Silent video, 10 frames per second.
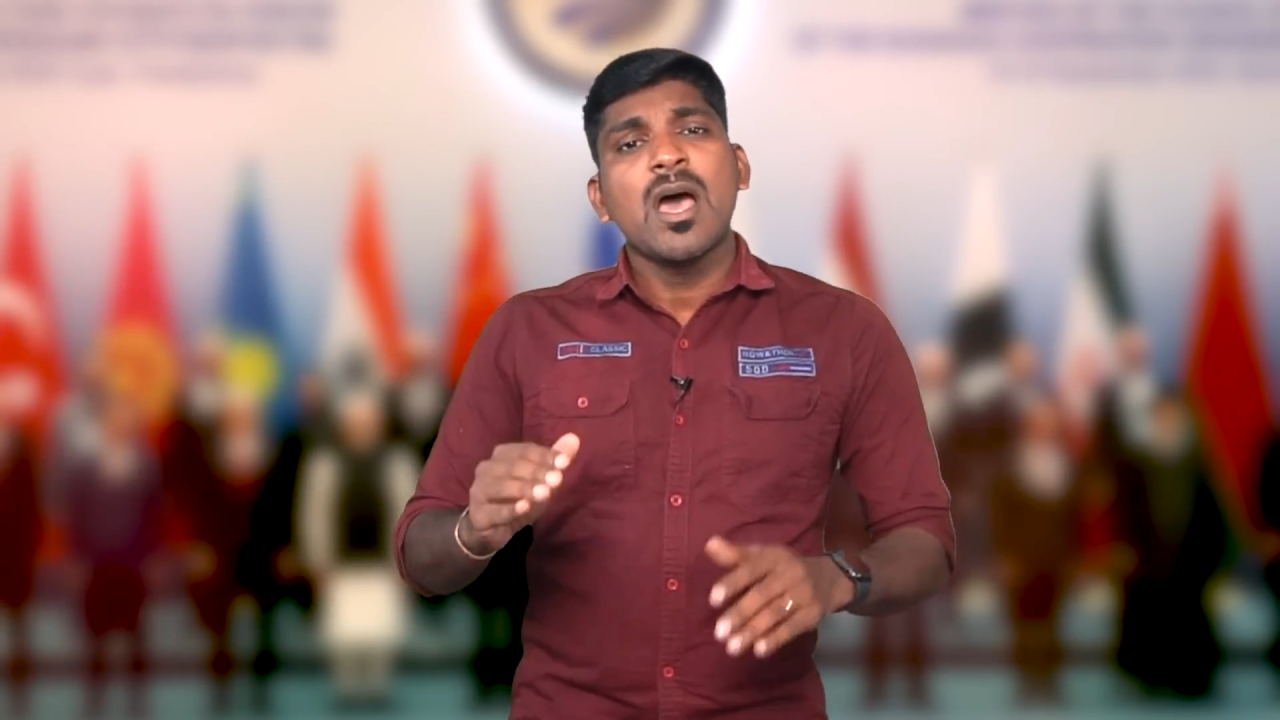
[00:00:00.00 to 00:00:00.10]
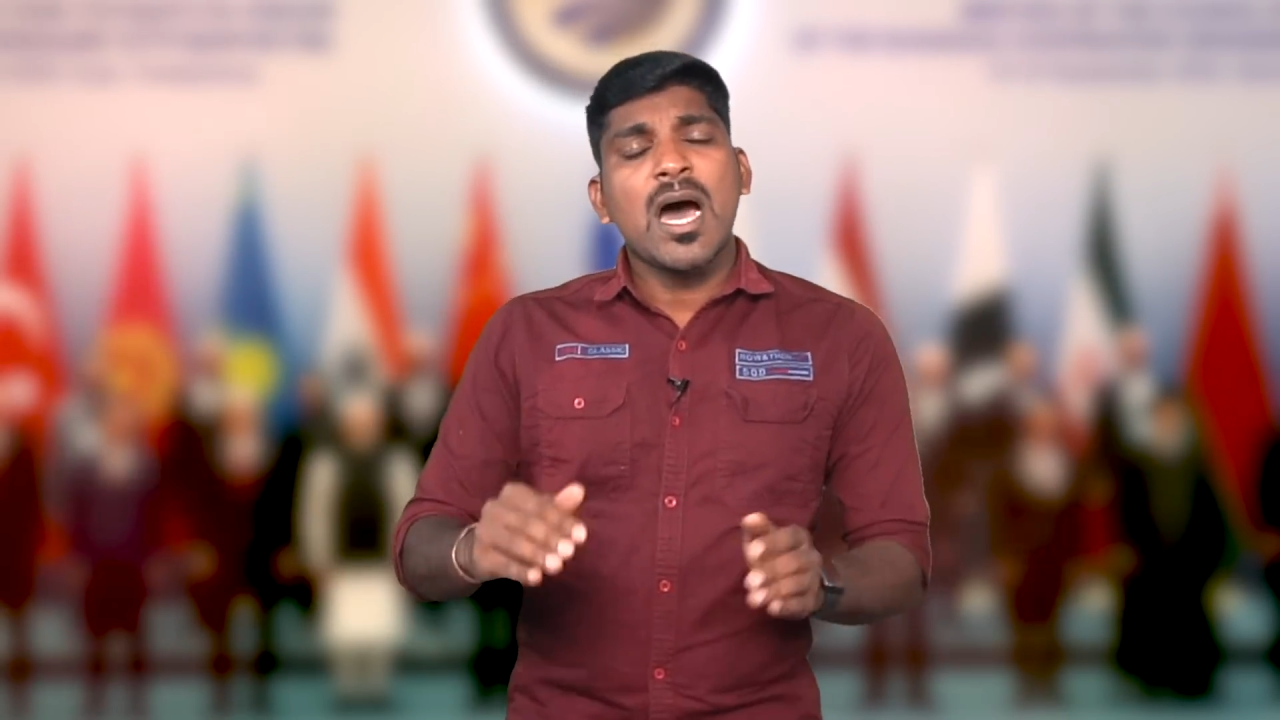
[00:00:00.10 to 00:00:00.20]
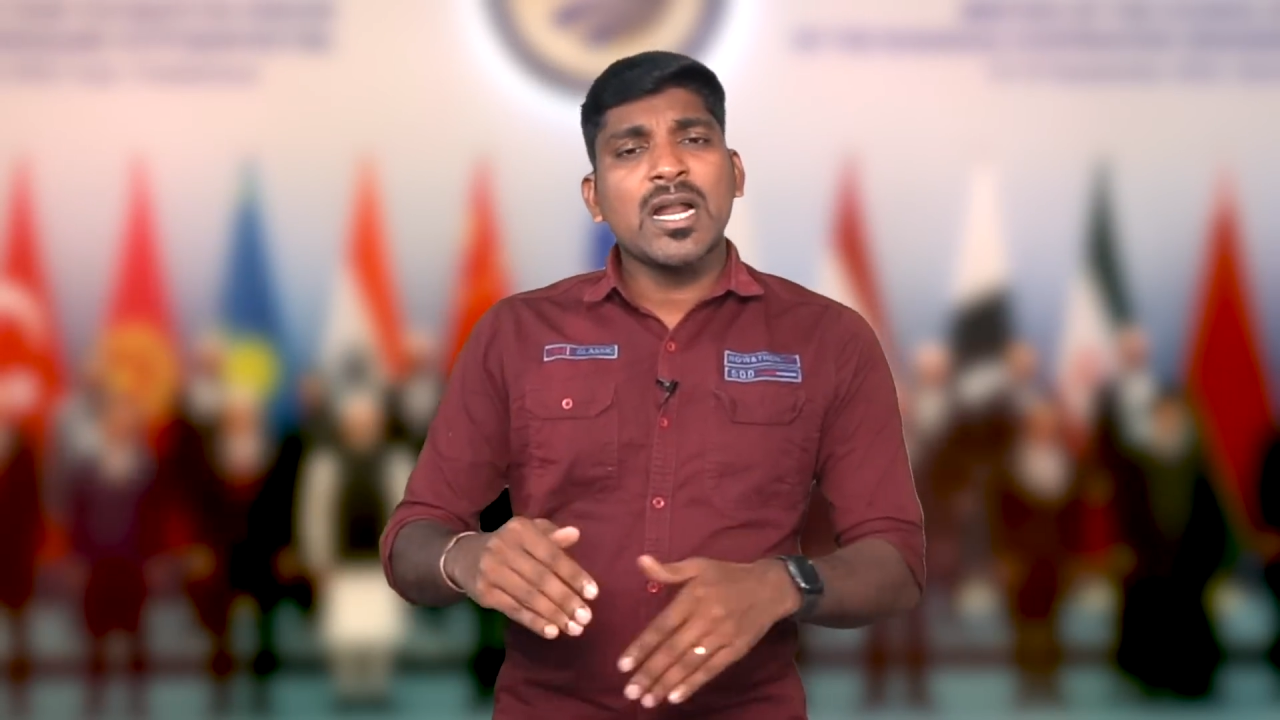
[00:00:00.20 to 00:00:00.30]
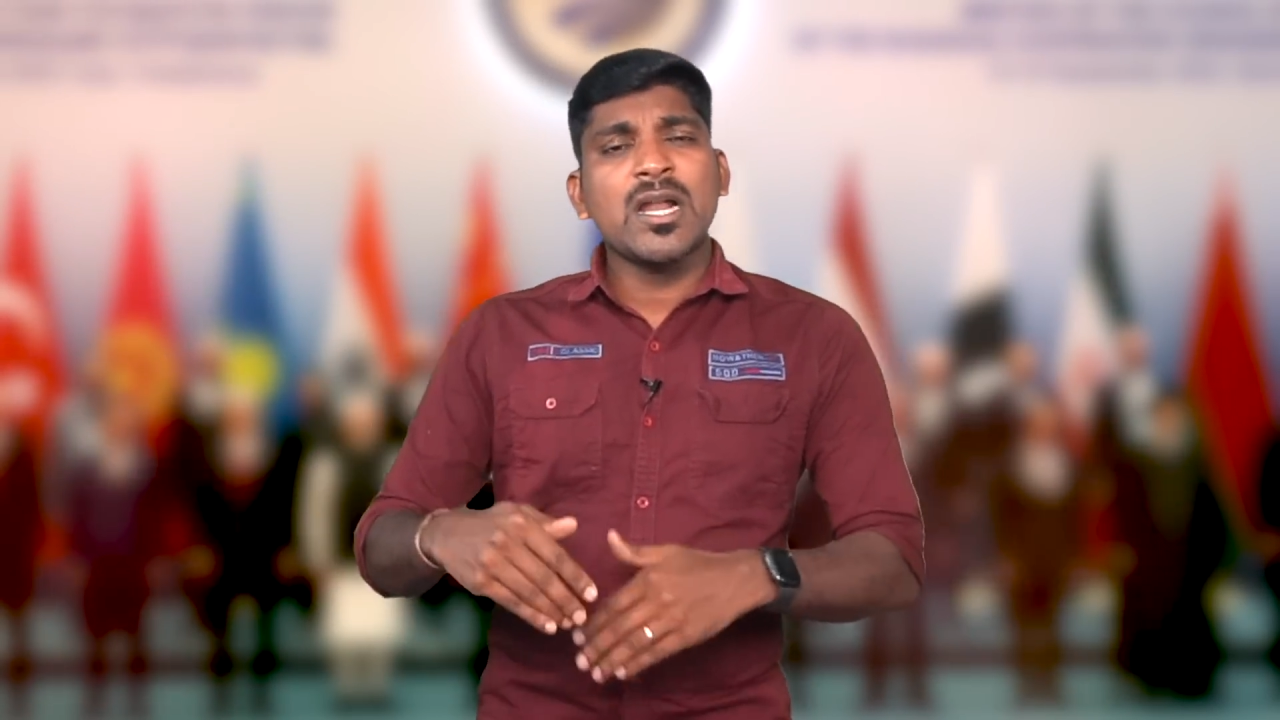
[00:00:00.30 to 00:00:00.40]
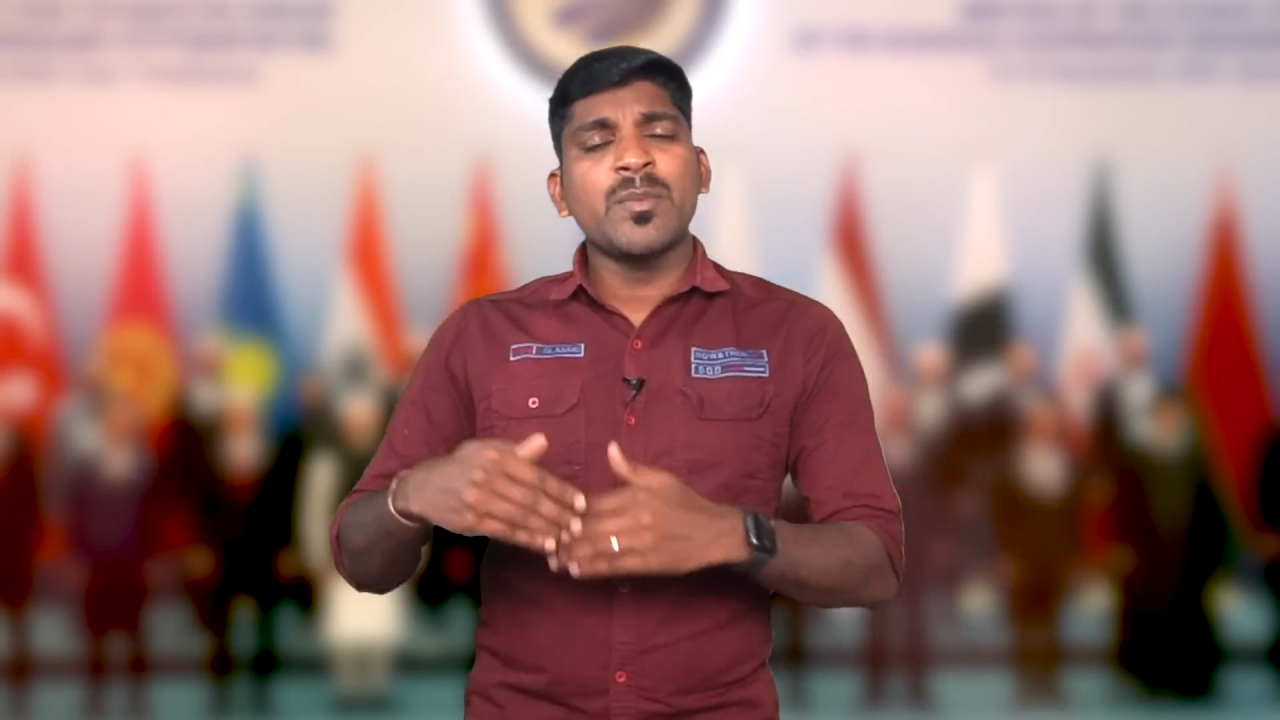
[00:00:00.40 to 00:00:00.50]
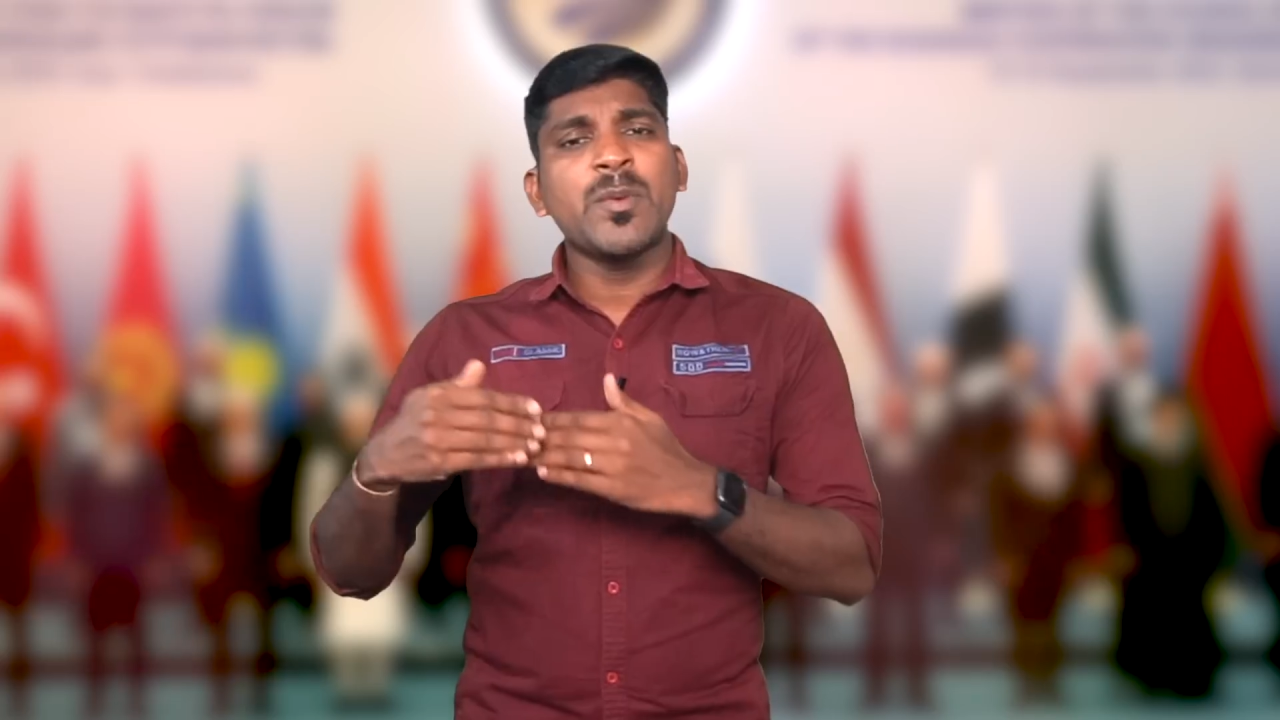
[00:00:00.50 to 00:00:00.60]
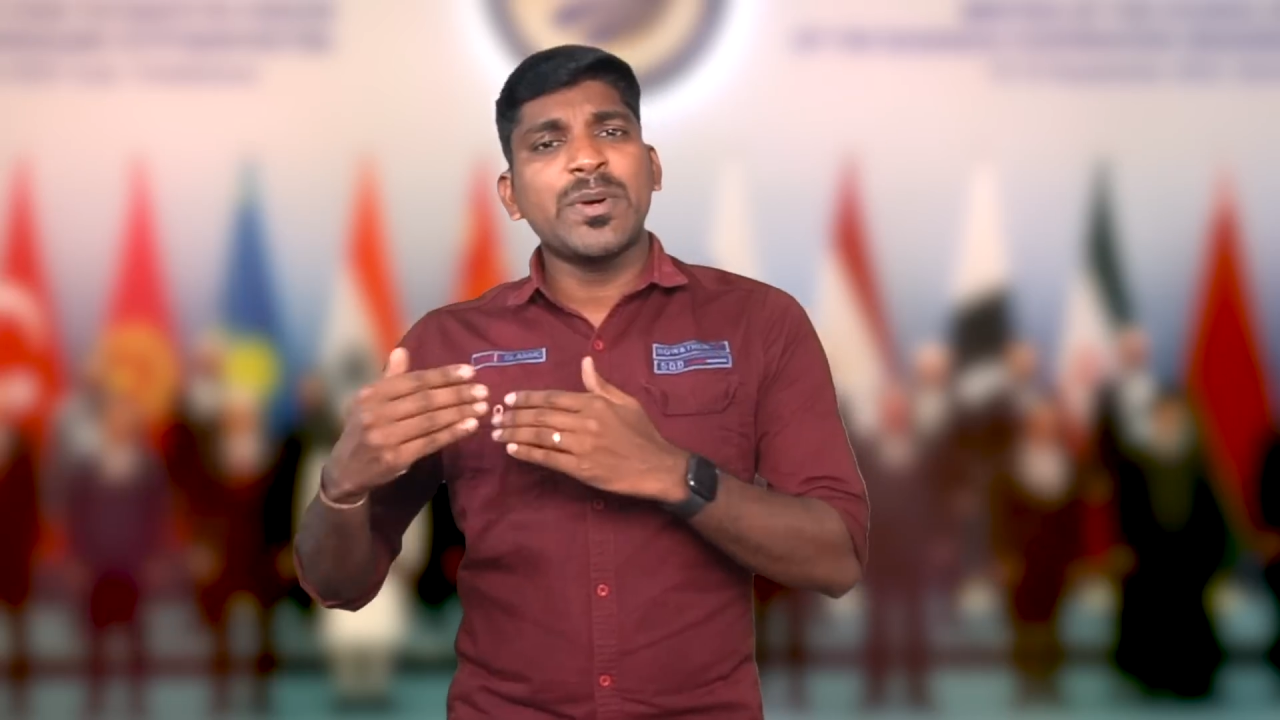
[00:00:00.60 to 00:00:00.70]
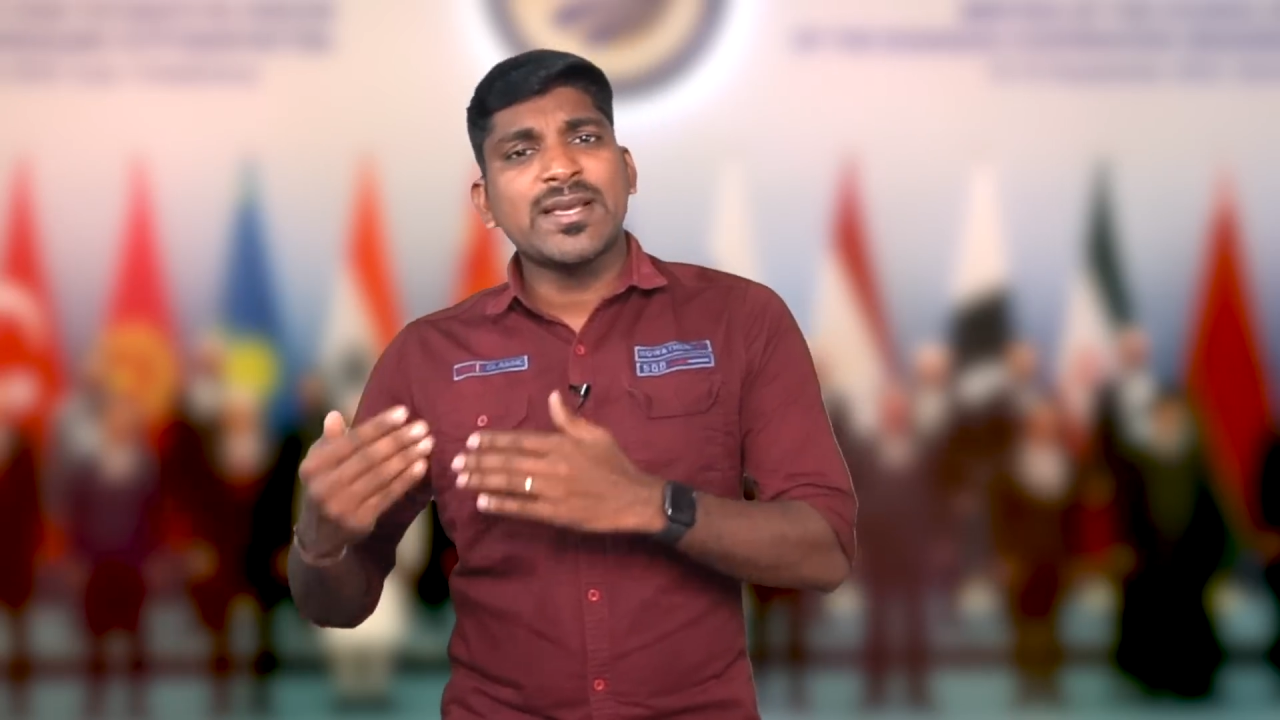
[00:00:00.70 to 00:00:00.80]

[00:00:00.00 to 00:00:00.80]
ஆனால் நம்ம எப்படி